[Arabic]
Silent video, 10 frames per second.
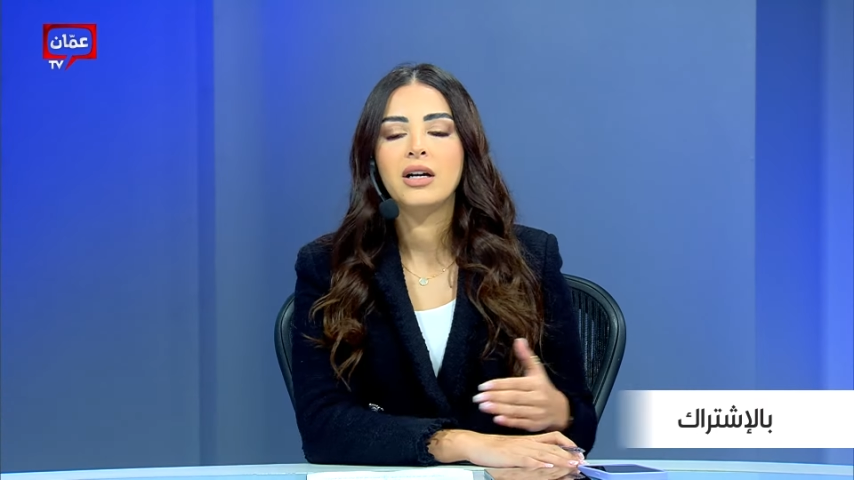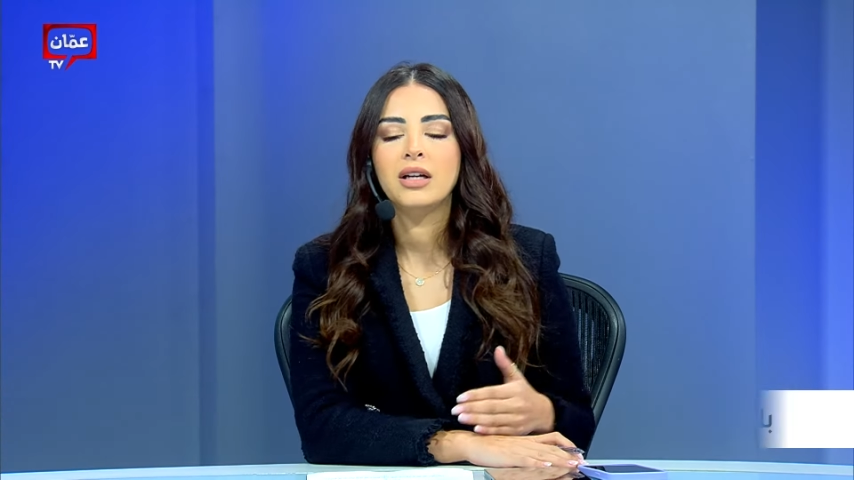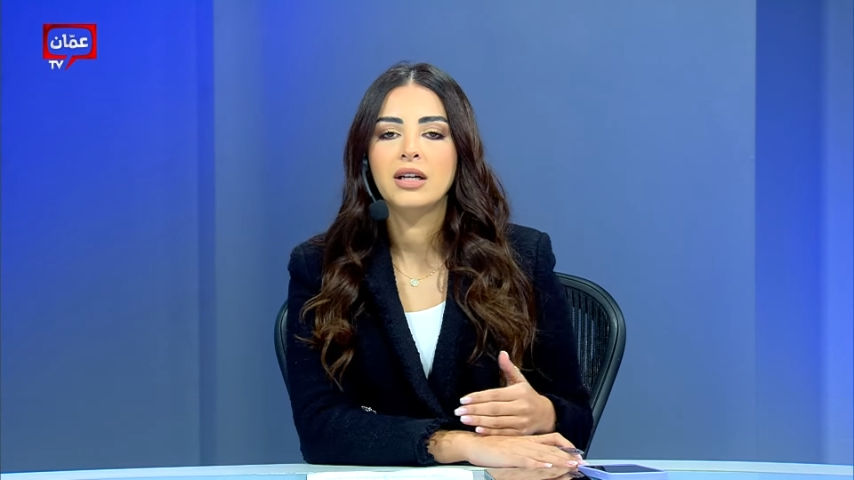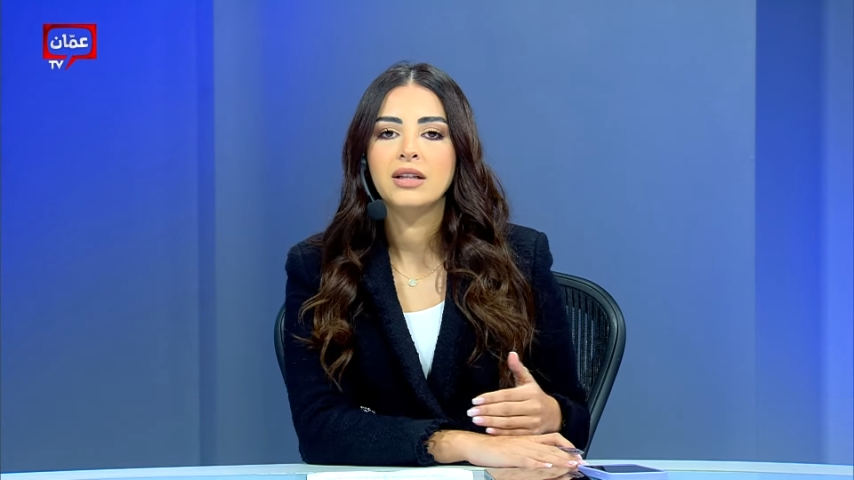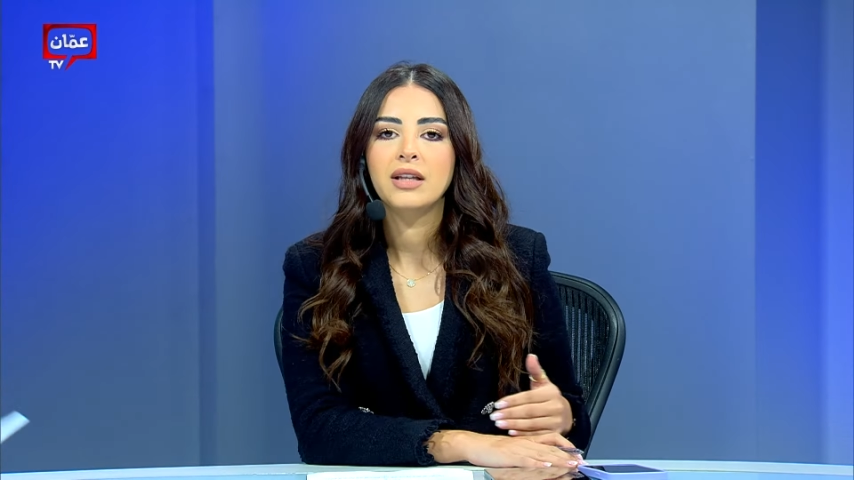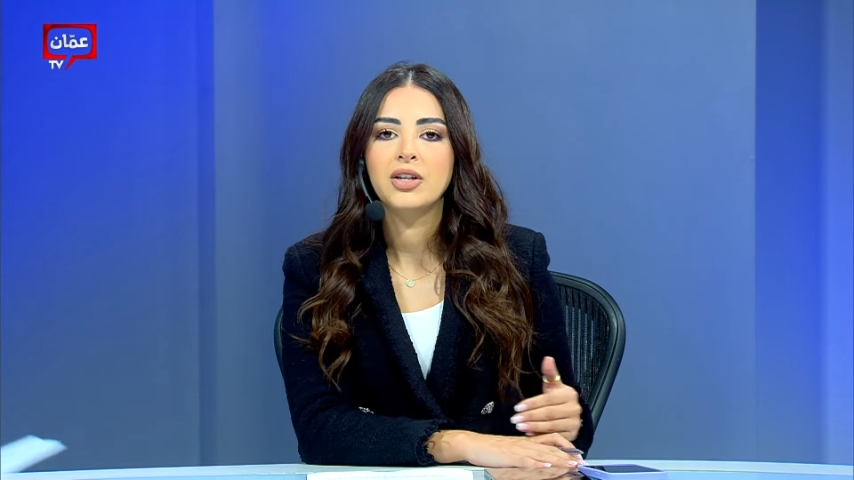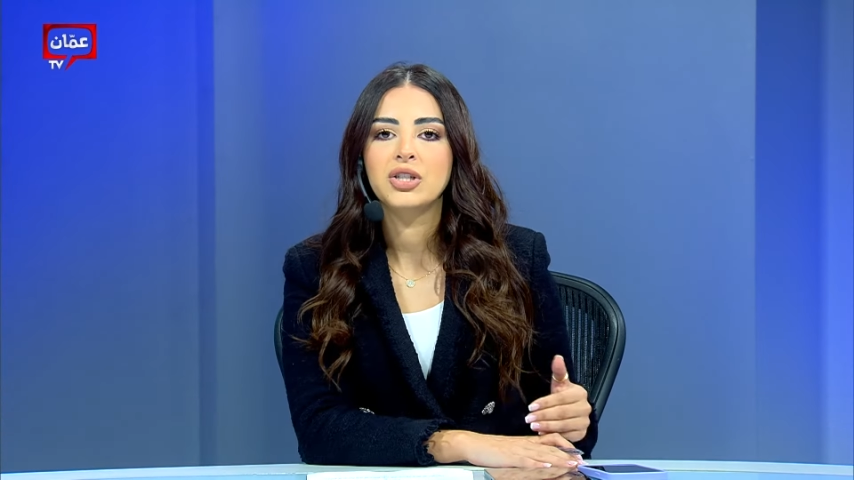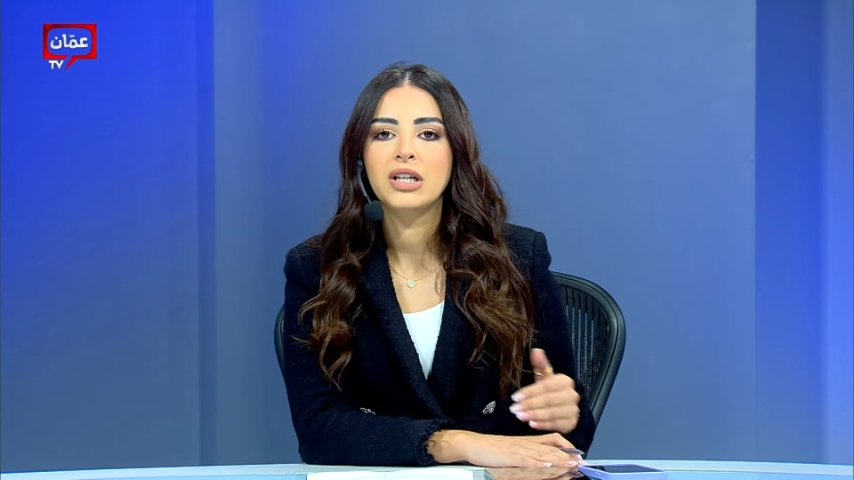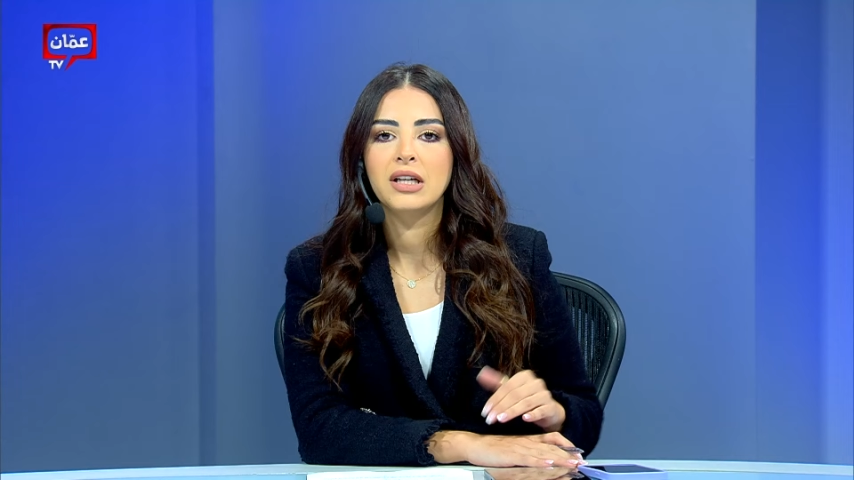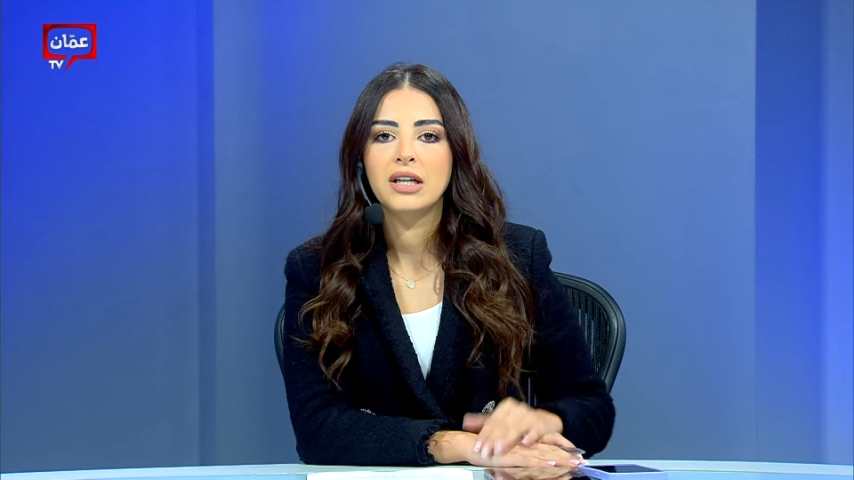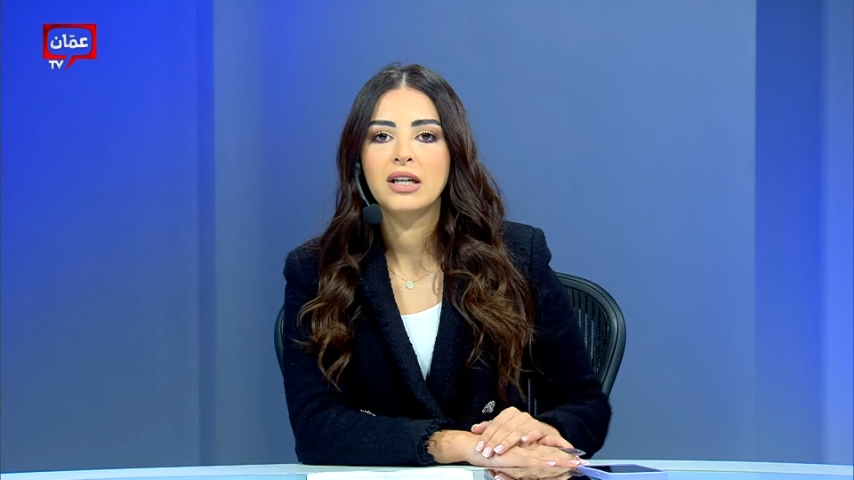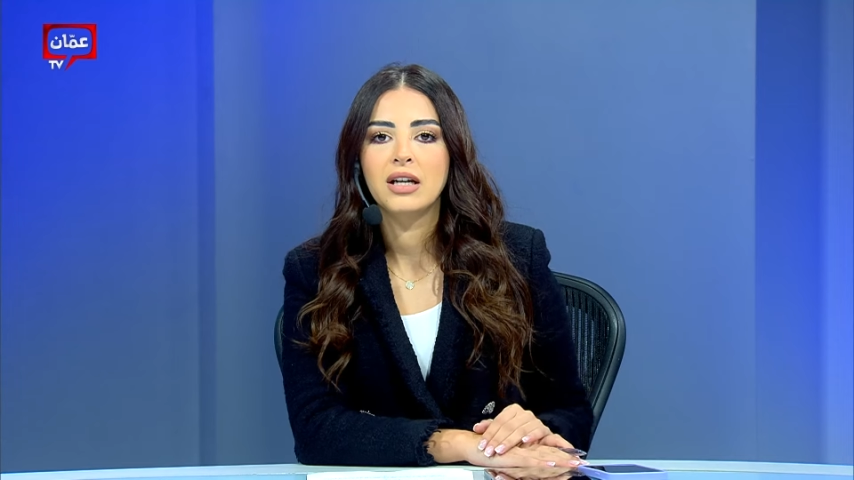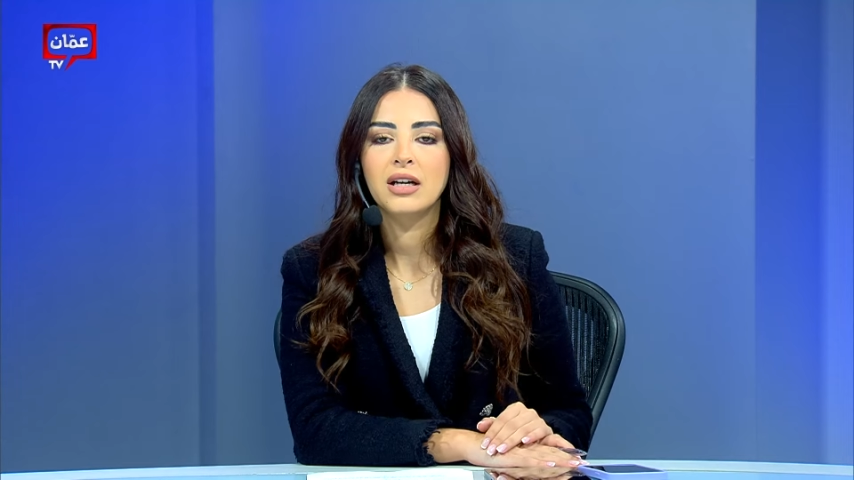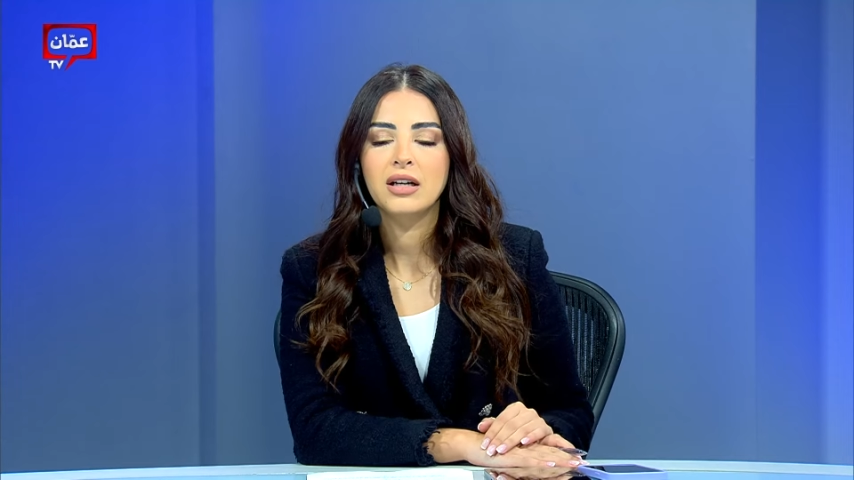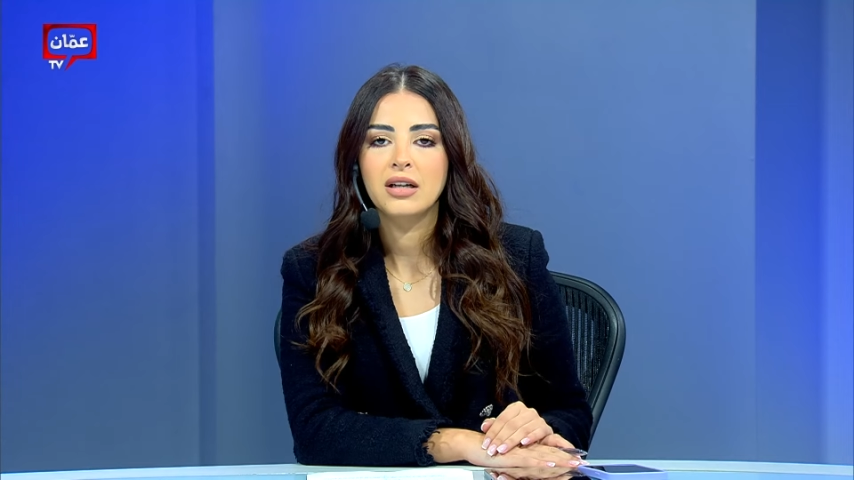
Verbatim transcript: التأجيل لإغلاق